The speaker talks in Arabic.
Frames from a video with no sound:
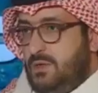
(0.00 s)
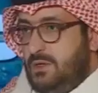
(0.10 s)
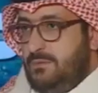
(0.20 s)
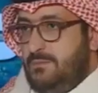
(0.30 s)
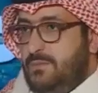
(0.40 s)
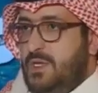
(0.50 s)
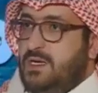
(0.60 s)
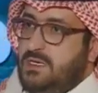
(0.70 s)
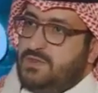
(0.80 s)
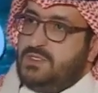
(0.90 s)
مهم
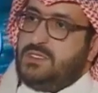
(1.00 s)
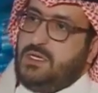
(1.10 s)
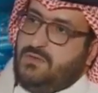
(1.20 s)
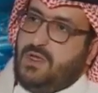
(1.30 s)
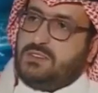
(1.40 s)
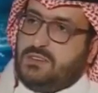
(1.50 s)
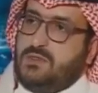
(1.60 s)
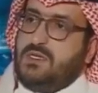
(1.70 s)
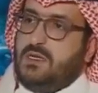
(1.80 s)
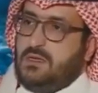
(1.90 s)
لكن نفس الشيء الفئات
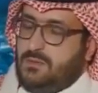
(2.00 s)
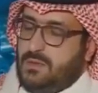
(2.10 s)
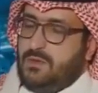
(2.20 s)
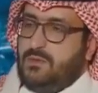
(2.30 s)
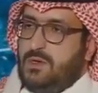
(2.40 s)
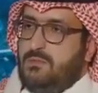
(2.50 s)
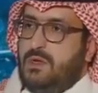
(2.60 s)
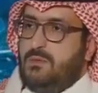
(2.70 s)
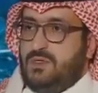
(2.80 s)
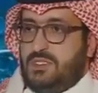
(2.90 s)
السنيه برضو
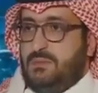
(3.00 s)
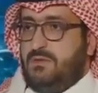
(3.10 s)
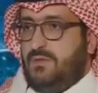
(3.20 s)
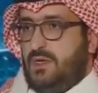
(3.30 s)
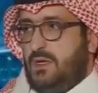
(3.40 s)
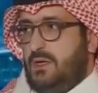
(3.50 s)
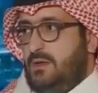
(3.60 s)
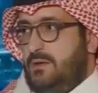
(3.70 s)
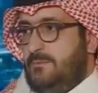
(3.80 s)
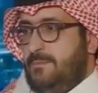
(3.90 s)
مهمه ومهتمين فيها
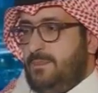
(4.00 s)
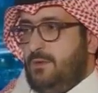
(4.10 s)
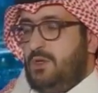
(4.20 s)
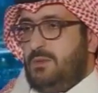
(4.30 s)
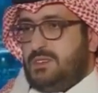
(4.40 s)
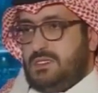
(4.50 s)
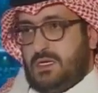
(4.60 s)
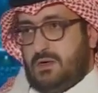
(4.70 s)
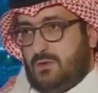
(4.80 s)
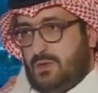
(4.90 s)
واللي
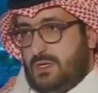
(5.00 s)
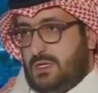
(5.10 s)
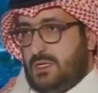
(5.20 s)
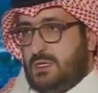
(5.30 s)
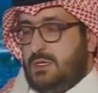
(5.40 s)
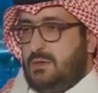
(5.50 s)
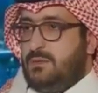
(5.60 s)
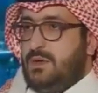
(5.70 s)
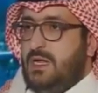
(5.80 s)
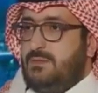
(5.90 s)
ماسكها اخوي آه،
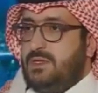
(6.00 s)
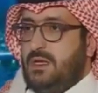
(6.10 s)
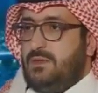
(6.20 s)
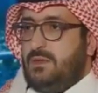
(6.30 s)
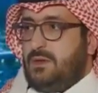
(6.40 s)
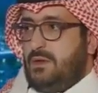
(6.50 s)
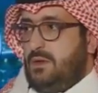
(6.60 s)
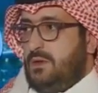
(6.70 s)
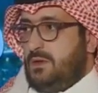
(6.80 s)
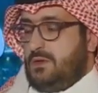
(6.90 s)
ابراهيم دغيثر
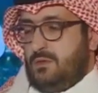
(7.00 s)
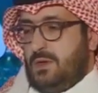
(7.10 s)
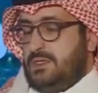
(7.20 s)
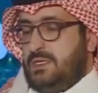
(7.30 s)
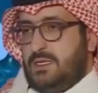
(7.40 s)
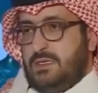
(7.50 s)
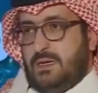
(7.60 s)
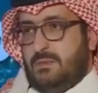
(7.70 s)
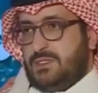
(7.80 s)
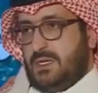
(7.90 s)
ومؤدي
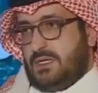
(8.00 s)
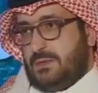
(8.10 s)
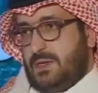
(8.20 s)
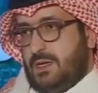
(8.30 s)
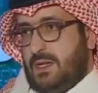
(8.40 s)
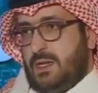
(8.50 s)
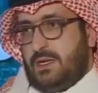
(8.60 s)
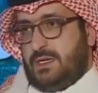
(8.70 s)
اداء ما شاء الله تبارك الله